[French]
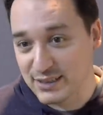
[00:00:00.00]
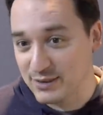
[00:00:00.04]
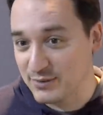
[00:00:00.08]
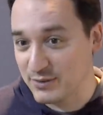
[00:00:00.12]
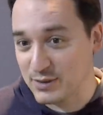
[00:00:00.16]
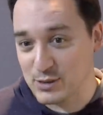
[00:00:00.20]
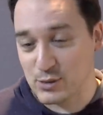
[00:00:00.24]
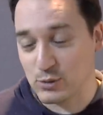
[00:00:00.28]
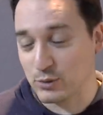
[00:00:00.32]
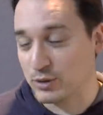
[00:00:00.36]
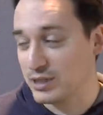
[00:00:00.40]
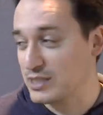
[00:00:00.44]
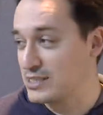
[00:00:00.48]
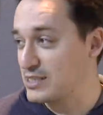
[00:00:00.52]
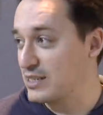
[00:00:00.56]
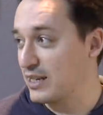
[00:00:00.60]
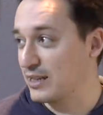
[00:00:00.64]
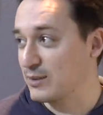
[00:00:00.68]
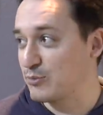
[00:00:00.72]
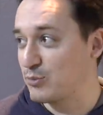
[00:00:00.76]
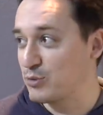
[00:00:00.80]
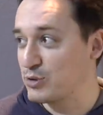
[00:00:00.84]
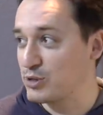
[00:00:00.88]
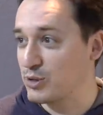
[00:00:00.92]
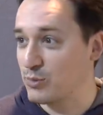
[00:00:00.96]
pâtés, euh, son dessin
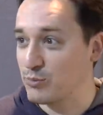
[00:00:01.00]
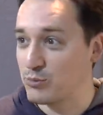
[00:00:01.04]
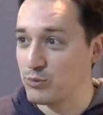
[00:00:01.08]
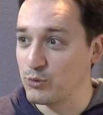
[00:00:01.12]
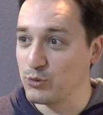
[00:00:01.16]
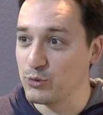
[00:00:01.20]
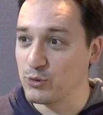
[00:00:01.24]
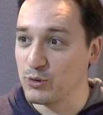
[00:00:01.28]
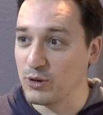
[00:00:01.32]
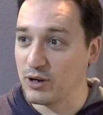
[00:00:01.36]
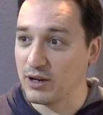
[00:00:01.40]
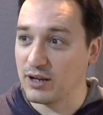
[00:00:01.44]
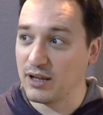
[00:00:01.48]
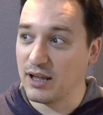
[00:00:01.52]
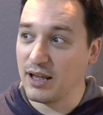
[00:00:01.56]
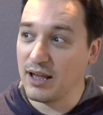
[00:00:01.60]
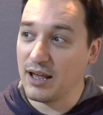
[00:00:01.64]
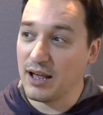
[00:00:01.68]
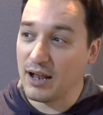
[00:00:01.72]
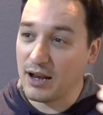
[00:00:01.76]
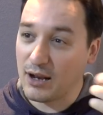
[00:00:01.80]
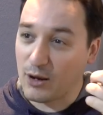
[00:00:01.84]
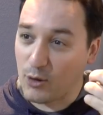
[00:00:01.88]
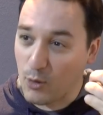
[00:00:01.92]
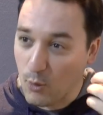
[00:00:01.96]
est de plus en plus euh,
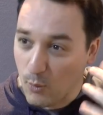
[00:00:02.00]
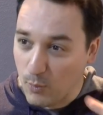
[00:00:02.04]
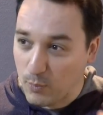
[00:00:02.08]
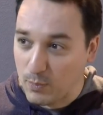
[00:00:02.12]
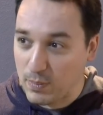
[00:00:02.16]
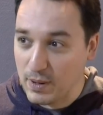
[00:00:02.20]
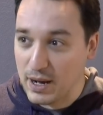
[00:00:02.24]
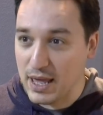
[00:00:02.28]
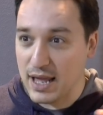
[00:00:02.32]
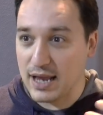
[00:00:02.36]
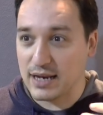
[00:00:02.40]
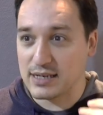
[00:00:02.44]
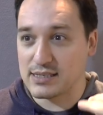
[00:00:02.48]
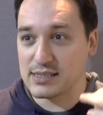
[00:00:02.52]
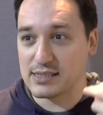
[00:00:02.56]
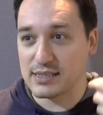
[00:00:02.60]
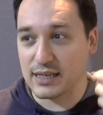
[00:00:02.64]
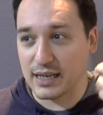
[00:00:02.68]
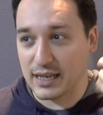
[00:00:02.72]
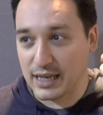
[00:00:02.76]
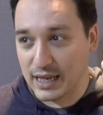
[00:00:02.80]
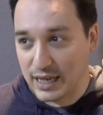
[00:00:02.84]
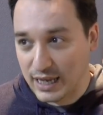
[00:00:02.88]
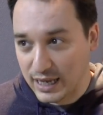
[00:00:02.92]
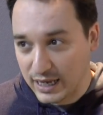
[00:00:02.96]
complexe
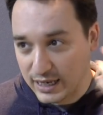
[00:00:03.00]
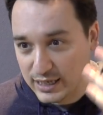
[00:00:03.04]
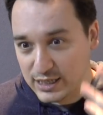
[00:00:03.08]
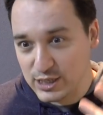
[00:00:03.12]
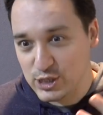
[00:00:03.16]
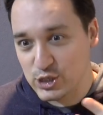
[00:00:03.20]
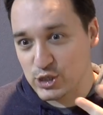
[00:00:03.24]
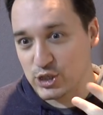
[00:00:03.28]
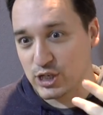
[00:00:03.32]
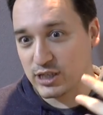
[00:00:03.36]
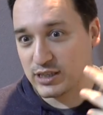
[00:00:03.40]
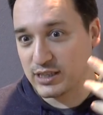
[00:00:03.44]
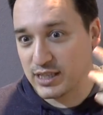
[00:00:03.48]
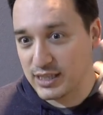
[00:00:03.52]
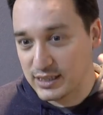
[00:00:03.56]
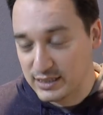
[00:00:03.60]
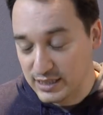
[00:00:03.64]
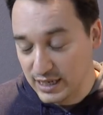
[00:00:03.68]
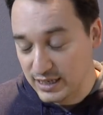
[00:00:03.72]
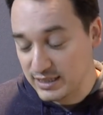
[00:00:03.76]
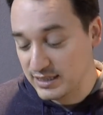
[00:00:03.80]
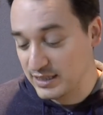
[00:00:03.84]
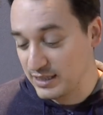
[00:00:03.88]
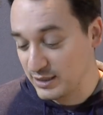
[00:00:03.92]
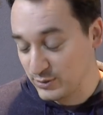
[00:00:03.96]
et riche et
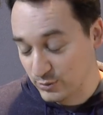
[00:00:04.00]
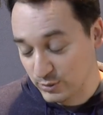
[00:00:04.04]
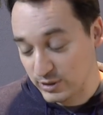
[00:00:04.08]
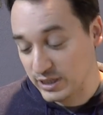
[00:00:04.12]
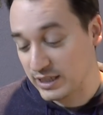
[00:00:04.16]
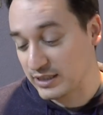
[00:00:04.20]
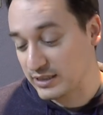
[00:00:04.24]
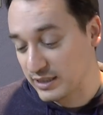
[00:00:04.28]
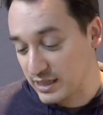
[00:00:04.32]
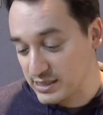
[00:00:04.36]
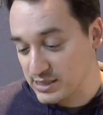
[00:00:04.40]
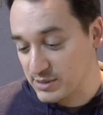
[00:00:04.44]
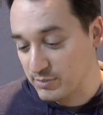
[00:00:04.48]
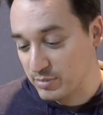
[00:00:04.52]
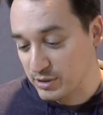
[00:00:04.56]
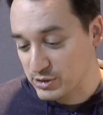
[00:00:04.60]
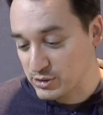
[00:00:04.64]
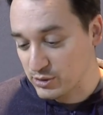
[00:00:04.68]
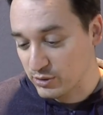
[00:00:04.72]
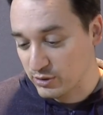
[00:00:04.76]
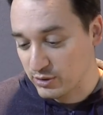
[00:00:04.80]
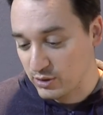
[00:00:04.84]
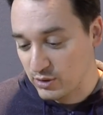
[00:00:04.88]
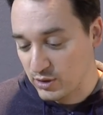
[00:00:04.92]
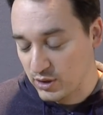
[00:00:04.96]
détaillé, donc il est très
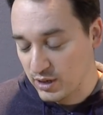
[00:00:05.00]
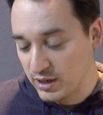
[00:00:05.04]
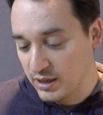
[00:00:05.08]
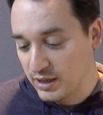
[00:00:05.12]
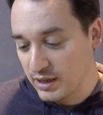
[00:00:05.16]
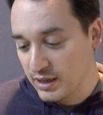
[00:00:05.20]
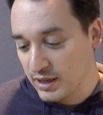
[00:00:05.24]
impressionnant.